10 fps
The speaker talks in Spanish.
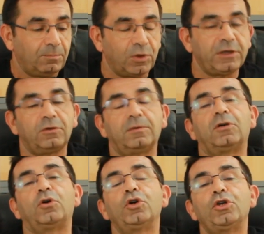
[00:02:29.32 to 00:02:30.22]
Bueno,
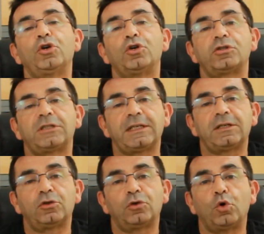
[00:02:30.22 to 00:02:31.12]
hoy os
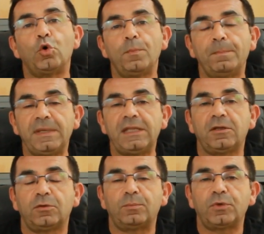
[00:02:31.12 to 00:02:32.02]
traigo un
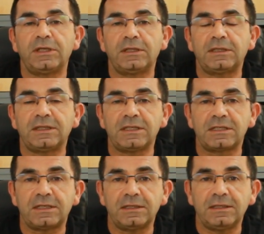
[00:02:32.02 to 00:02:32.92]
vídeo muy
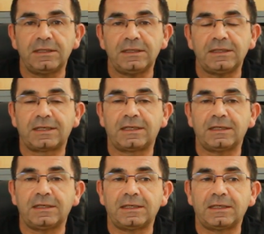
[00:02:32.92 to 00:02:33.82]
interesante
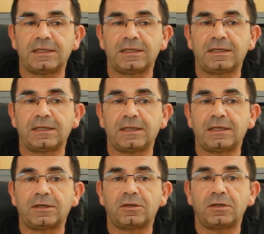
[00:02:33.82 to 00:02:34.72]
que... Eh,
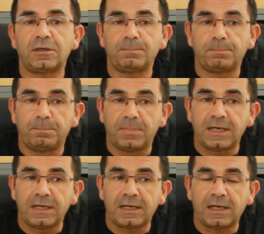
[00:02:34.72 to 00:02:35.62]

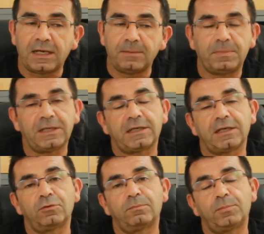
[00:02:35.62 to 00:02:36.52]
va a
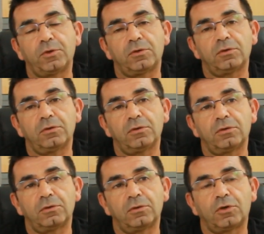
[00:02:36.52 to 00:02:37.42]
explicar un
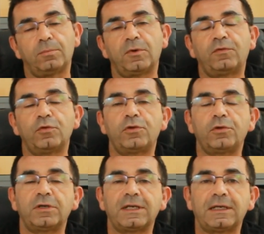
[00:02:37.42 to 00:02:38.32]
poco cómo
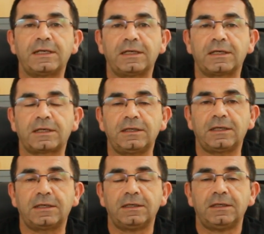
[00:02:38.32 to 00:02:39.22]
funciona la
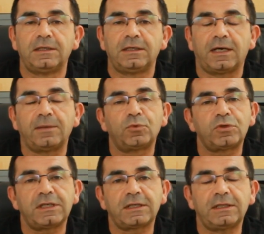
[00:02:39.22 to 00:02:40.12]
energía. Hay
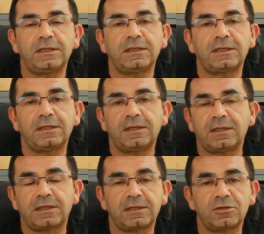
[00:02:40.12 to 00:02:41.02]
mucha gente que
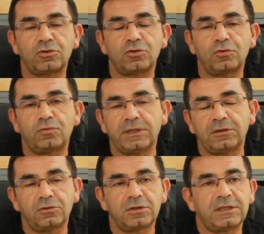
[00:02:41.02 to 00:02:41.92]
dice que esos son
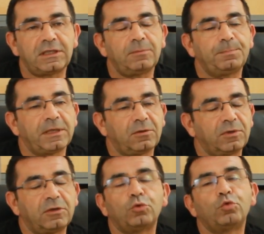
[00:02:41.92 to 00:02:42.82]
cuentos y tal, pero
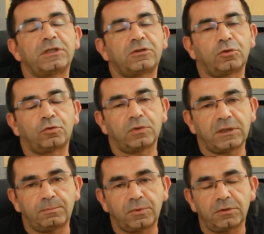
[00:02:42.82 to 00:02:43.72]
bueno, nuestro
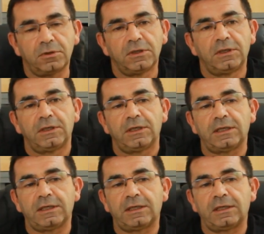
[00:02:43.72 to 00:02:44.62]
cuerpo
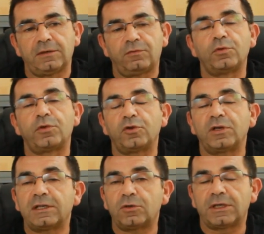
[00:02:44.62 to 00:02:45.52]
eh,
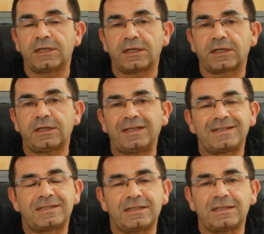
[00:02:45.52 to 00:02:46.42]
funciona con
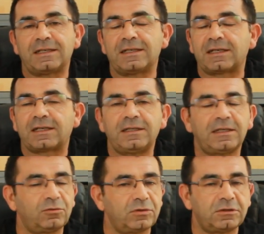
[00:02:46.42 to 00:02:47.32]
energía. Sin
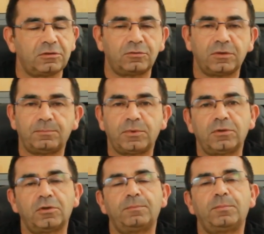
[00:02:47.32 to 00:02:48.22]
energía nuestro
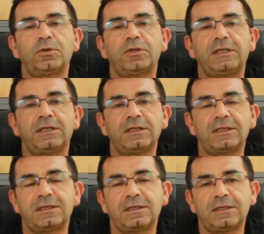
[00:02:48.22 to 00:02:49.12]
cuerpo no
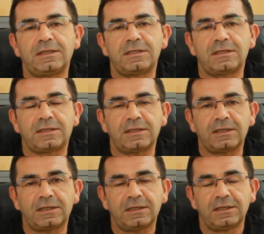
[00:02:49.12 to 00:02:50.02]
podría ni
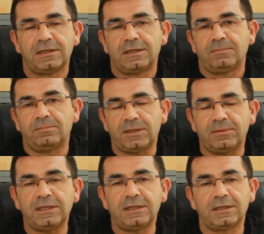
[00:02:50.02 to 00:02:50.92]
siquiera
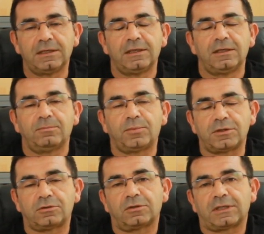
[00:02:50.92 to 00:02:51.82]
vivir,
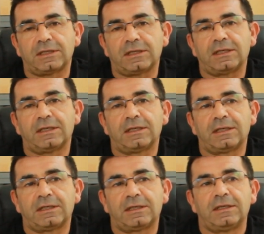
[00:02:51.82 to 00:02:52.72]
puesto que
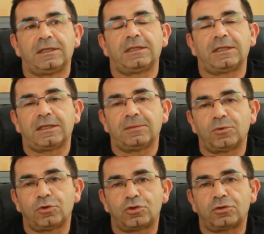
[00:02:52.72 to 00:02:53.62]
eh,
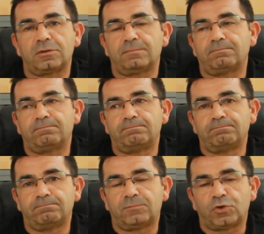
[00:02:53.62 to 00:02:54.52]
tenemos
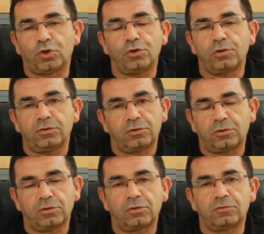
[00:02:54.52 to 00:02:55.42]
mm, todo,
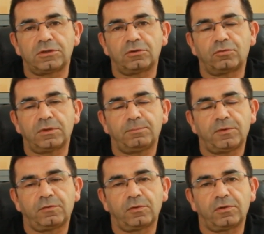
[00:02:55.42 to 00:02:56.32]
todo nuestro
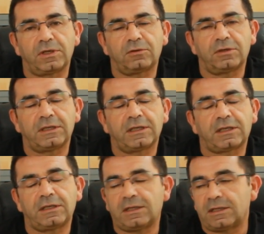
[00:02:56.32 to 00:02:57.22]
cuerpo funciona con
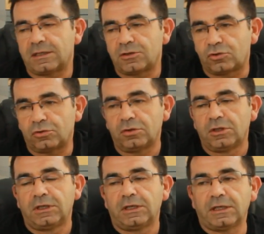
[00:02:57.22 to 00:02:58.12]
energía, de hecho
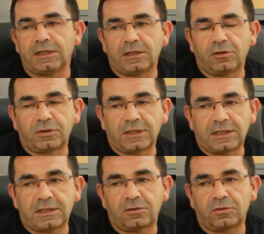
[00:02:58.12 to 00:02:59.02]
eh, lo
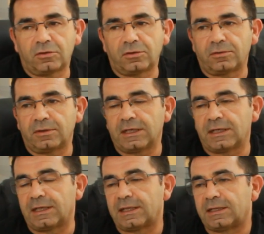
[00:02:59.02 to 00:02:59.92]
tenéis con
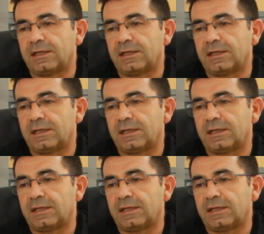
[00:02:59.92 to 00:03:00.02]
el